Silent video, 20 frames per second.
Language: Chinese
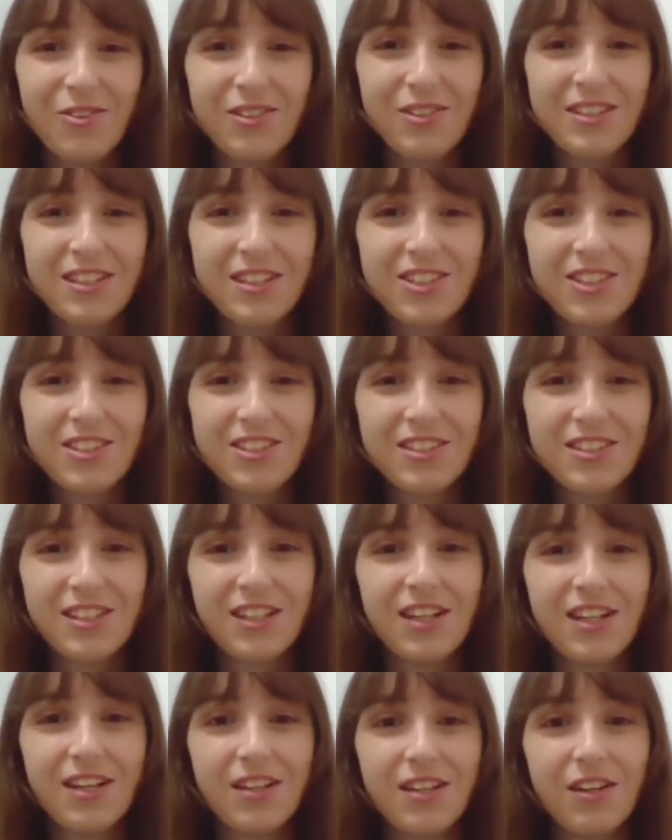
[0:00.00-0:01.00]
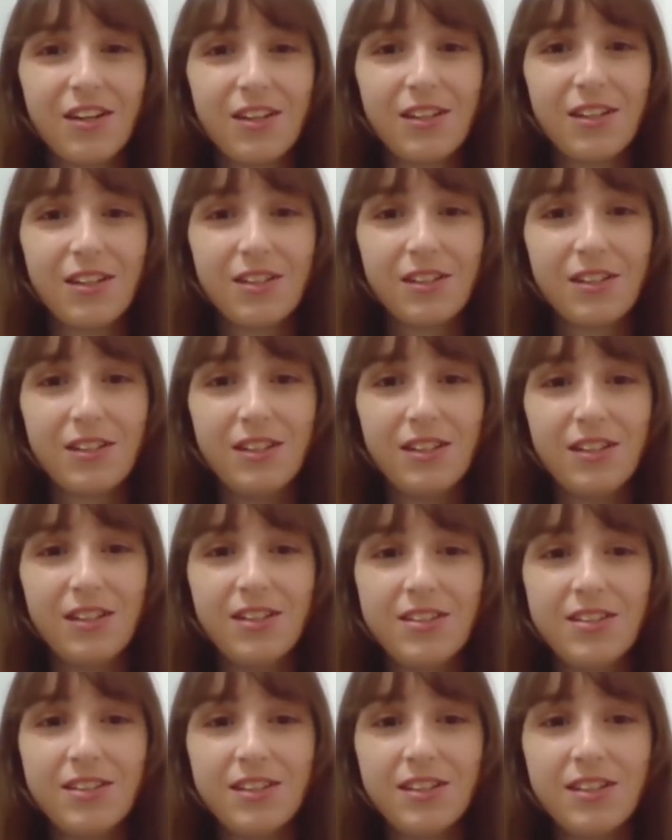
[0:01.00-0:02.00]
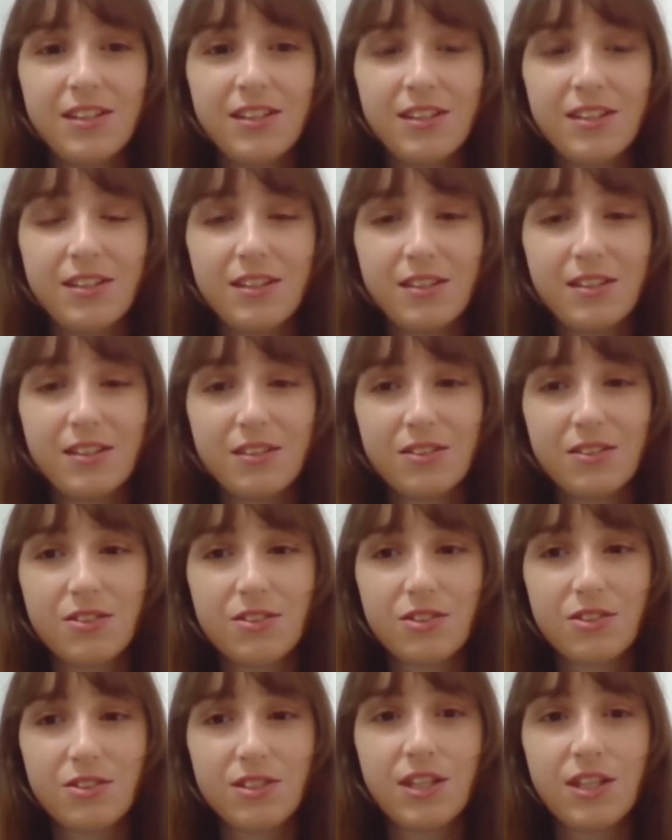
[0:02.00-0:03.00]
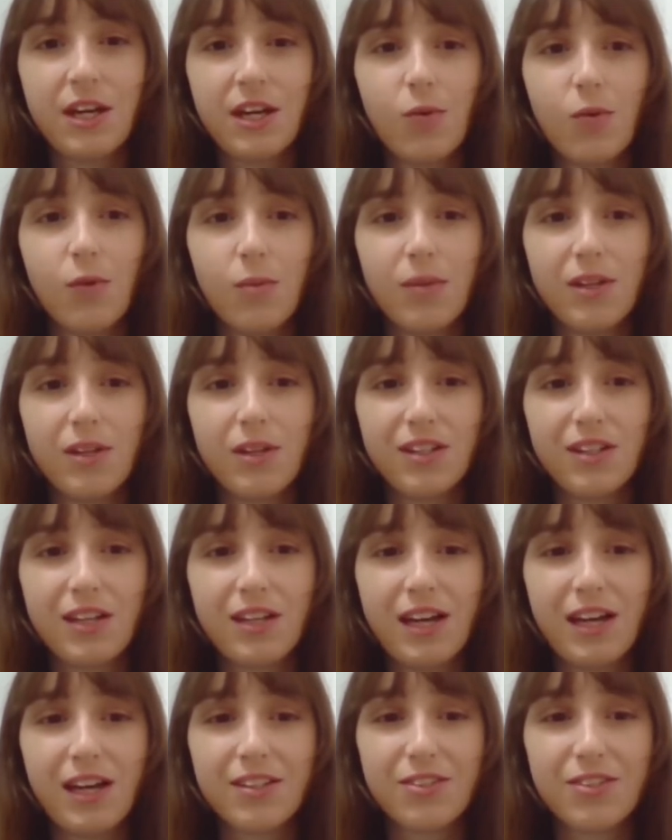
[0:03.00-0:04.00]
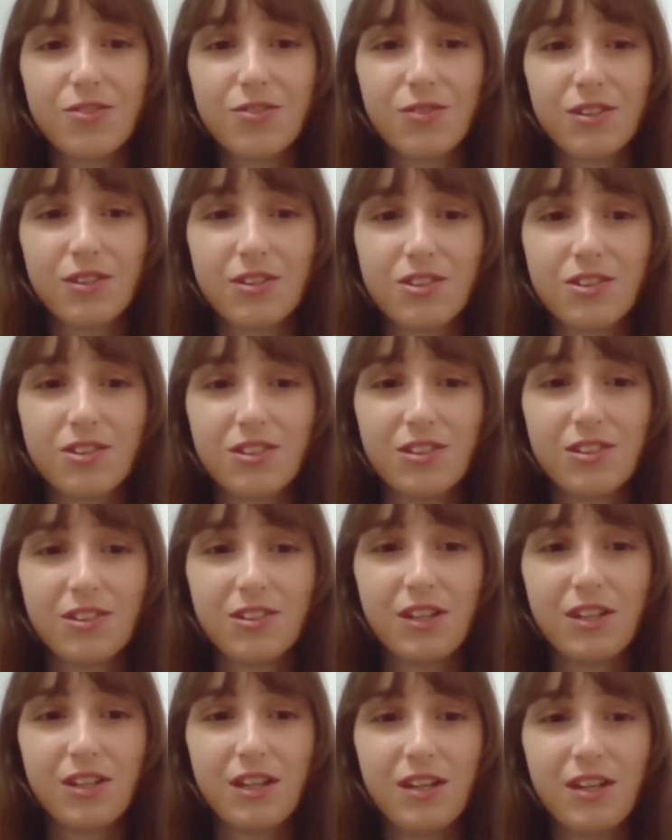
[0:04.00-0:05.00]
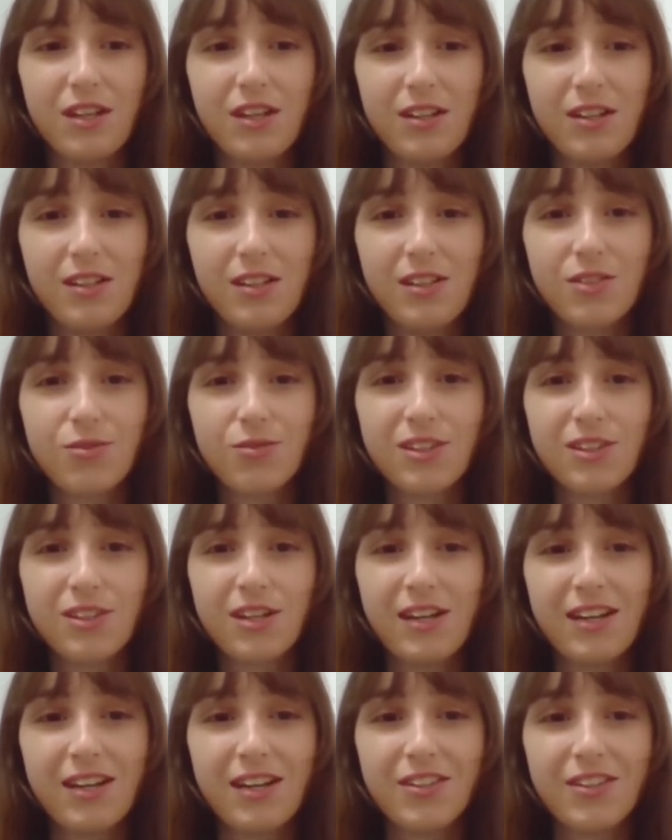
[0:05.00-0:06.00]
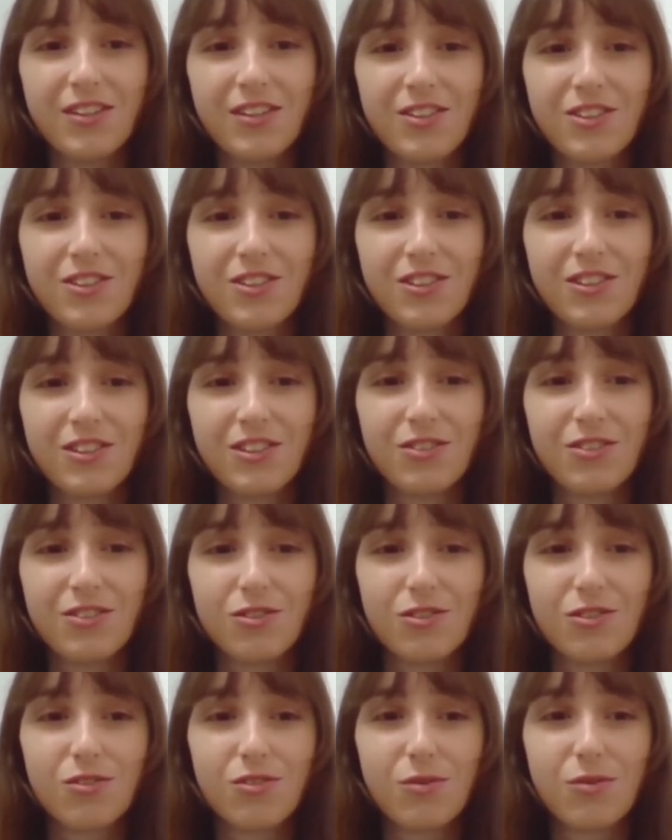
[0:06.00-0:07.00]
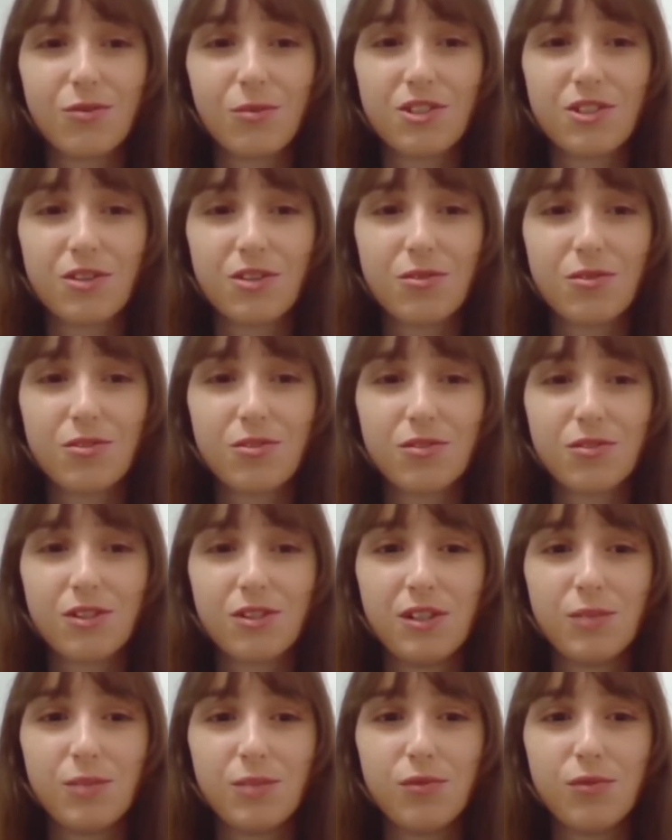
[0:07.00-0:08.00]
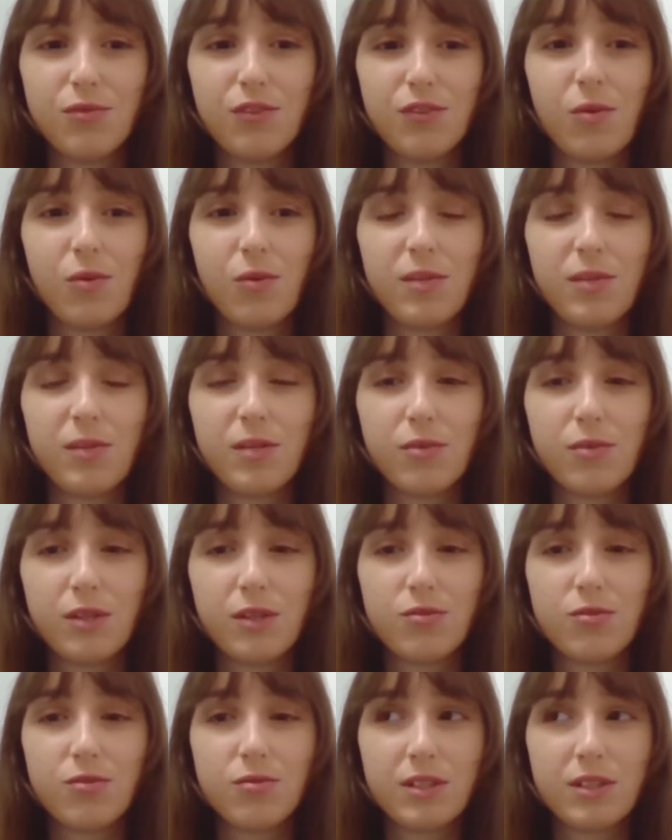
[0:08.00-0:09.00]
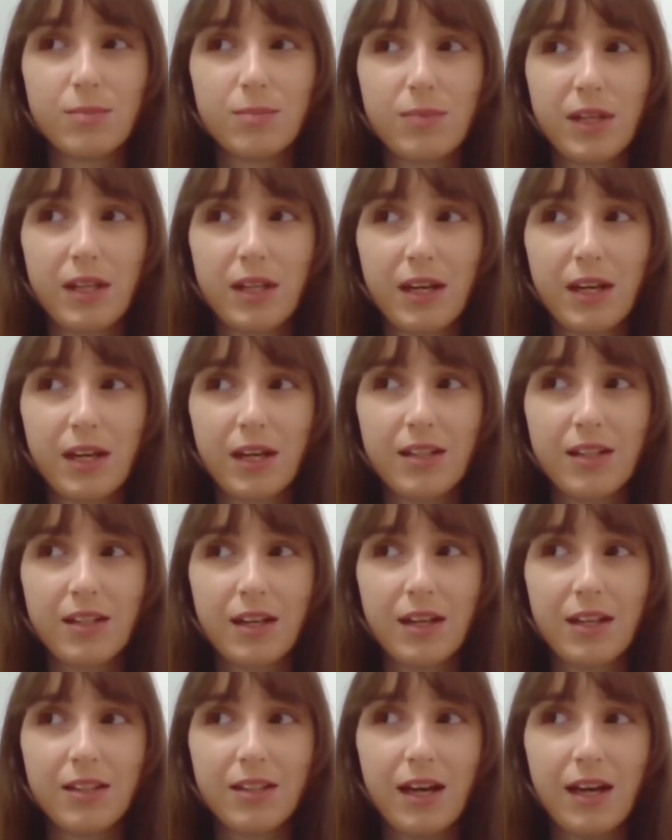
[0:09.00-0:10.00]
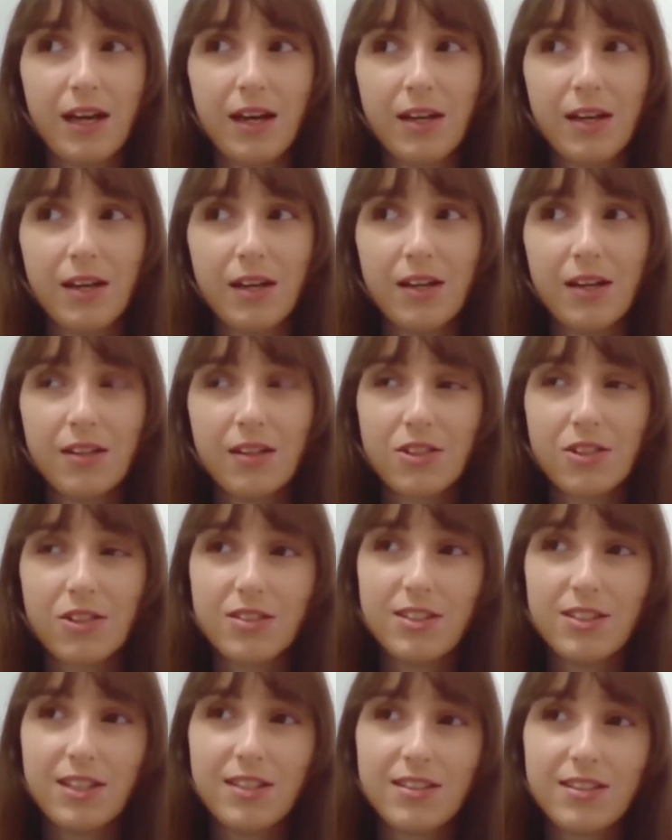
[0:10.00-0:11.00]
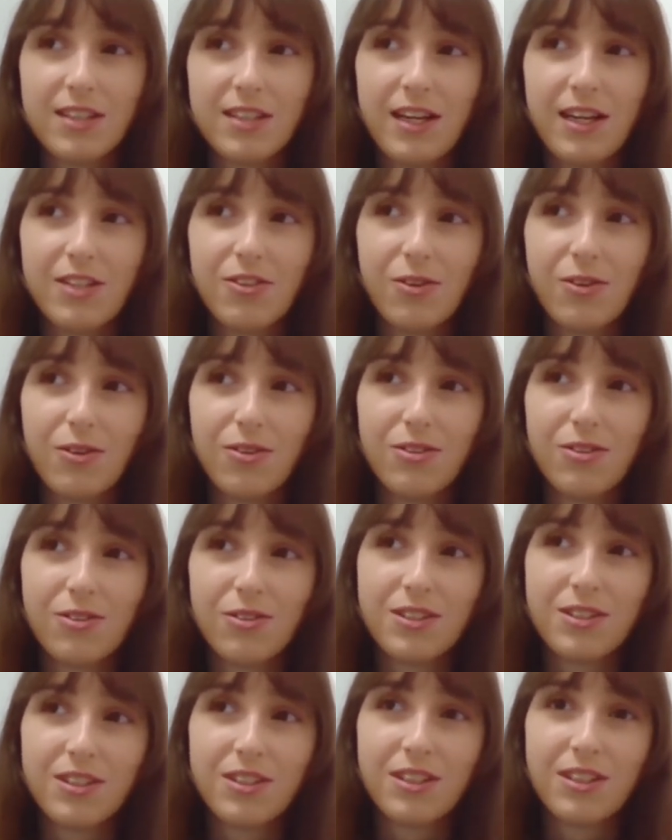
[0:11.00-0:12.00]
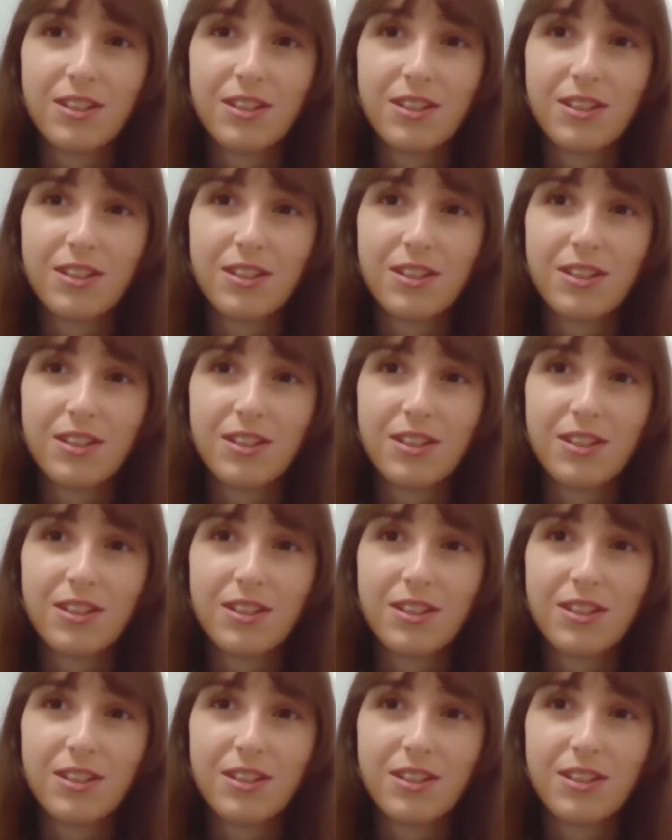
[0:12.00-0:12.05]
有一些事情可能。疫情之前，我们看的觉得是理所当然的，是就是是我们生活中的一部分，我们也不会去把它看看大。但是现在又有